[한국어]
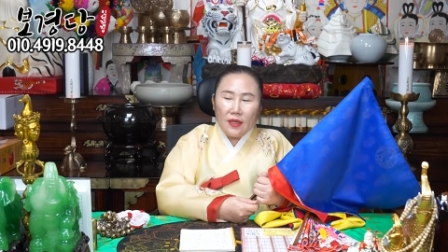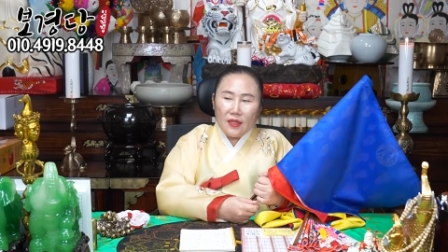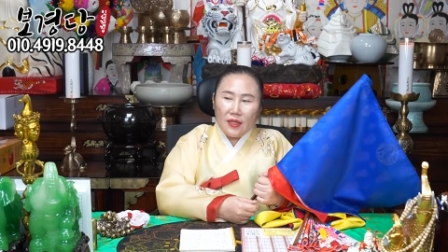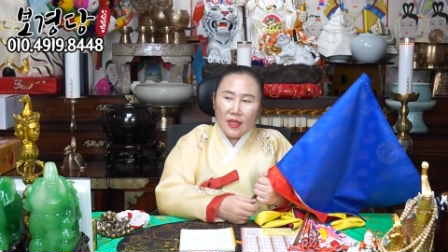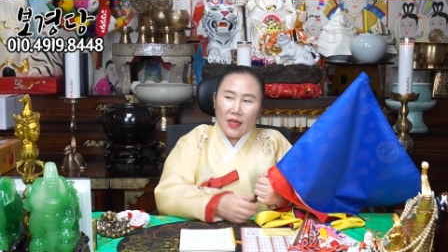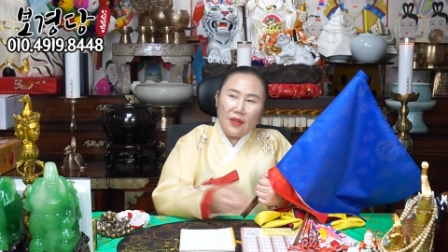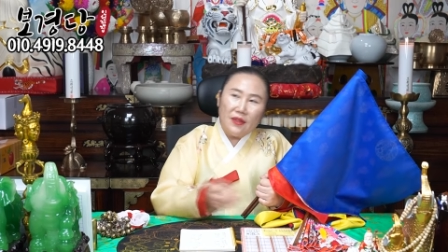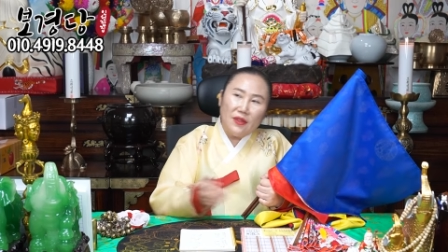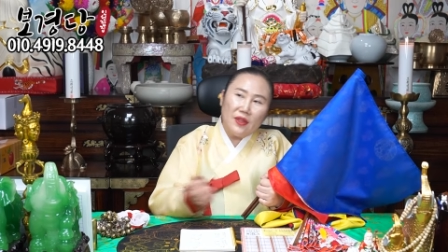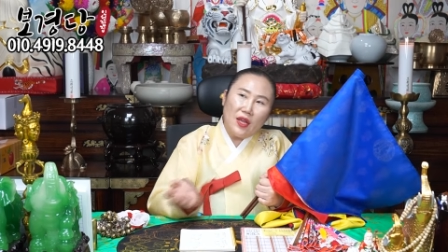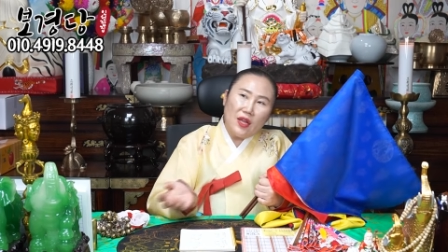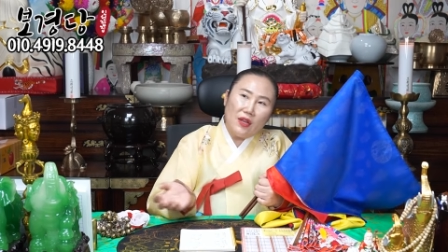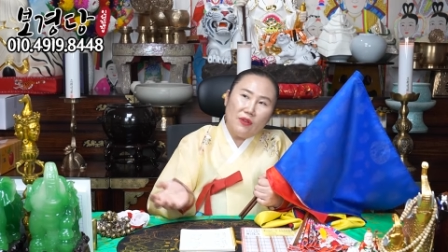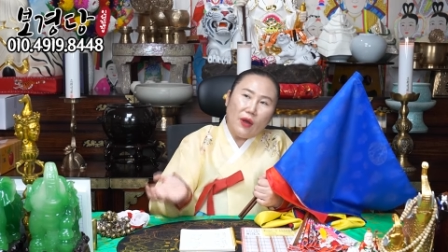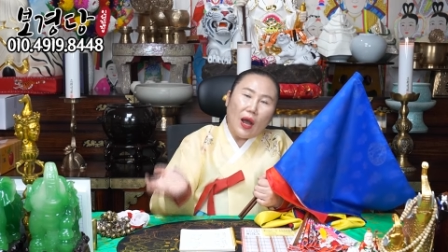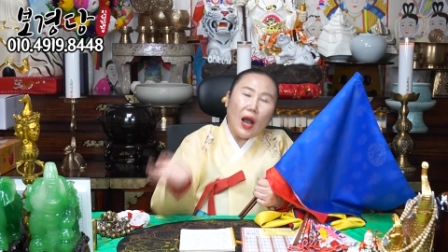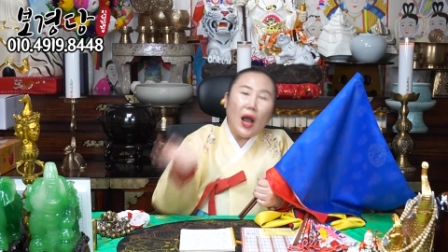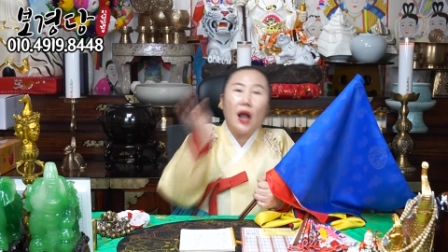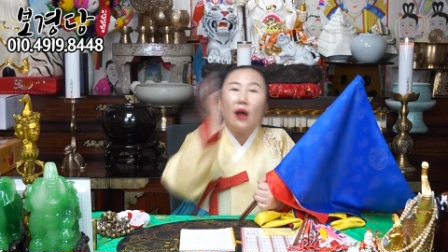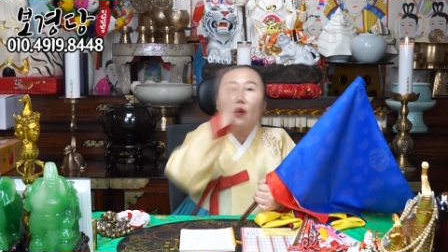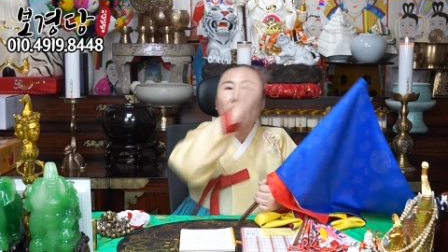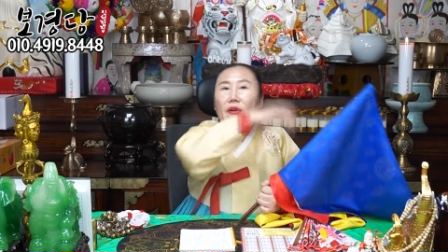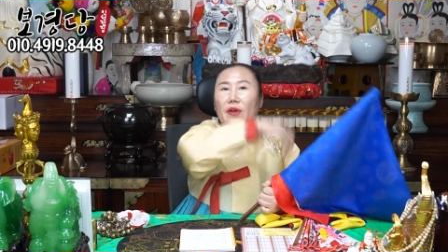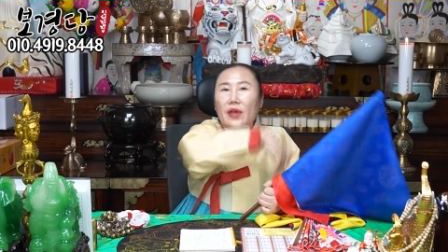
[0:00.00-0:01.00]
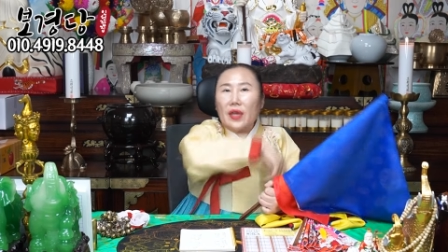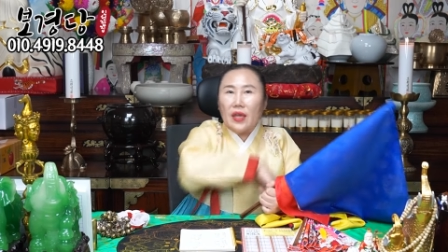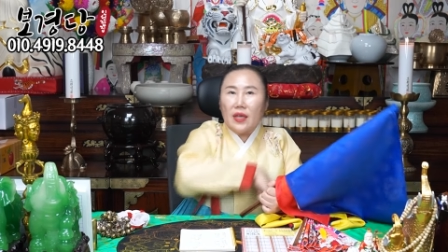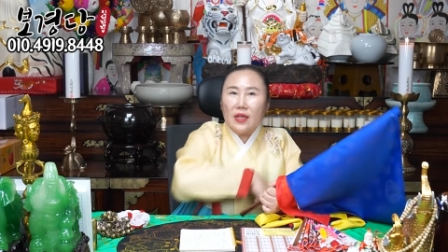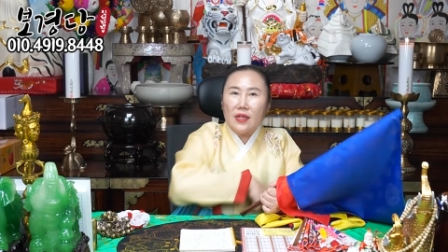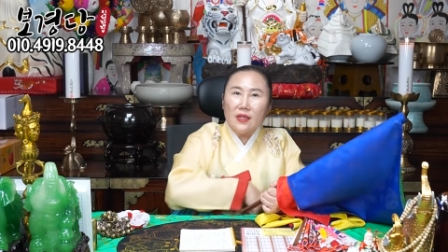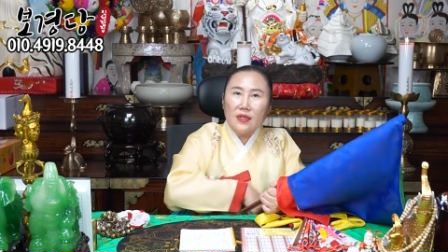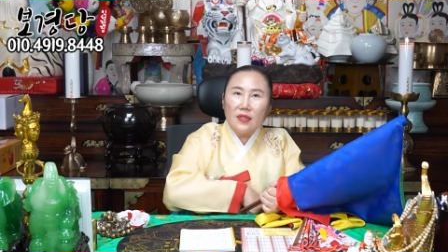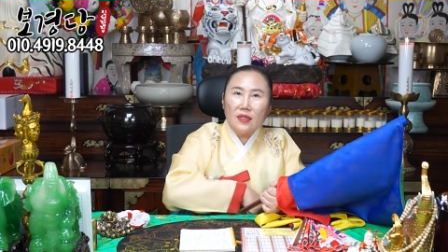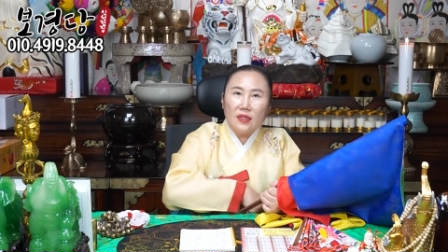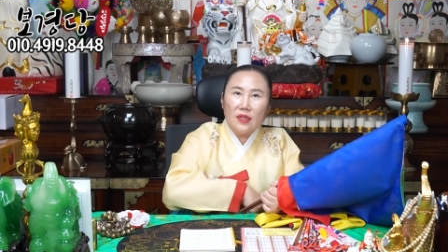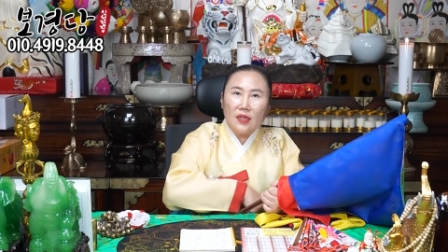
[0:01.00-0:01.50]
옛날 과거의
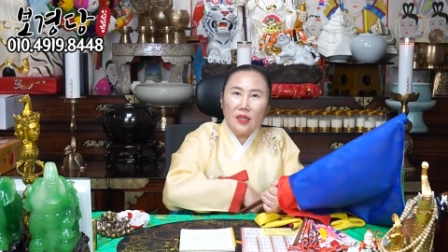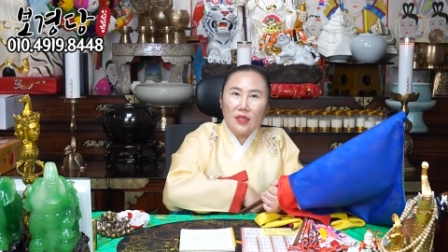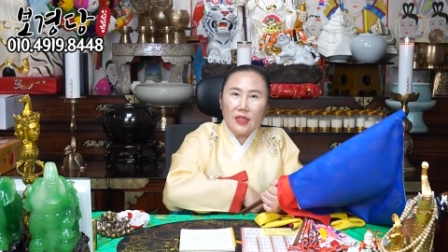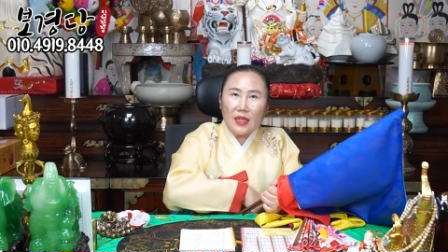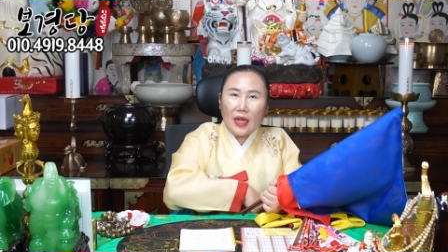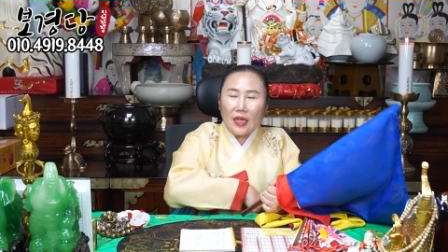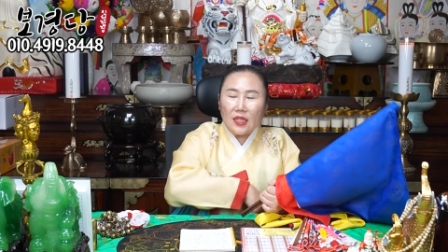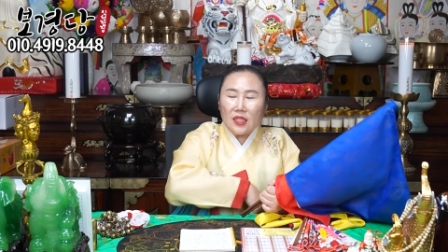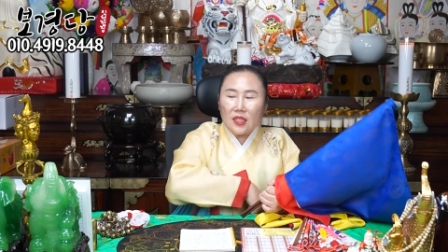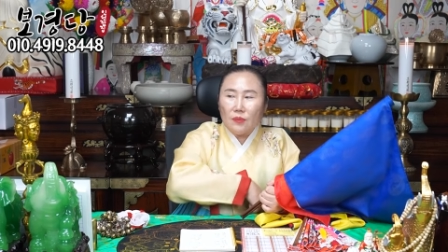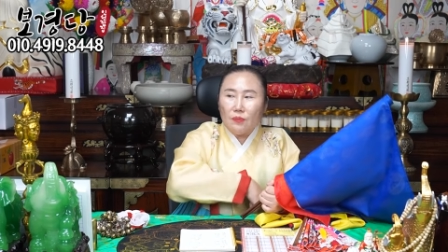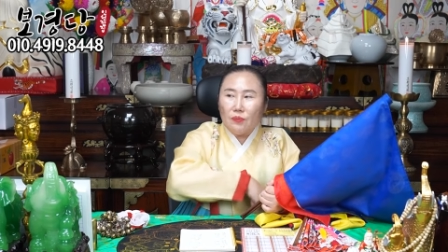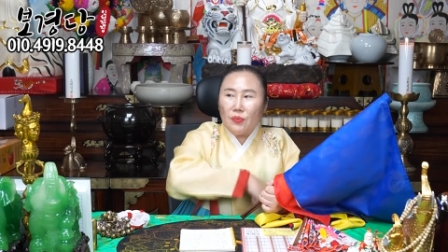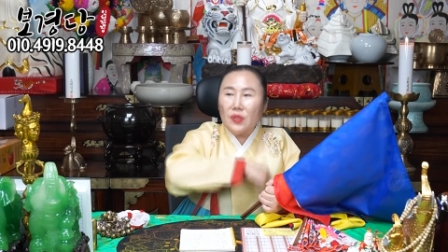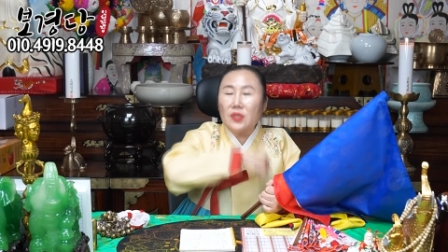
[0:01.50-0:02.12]
일들이 다시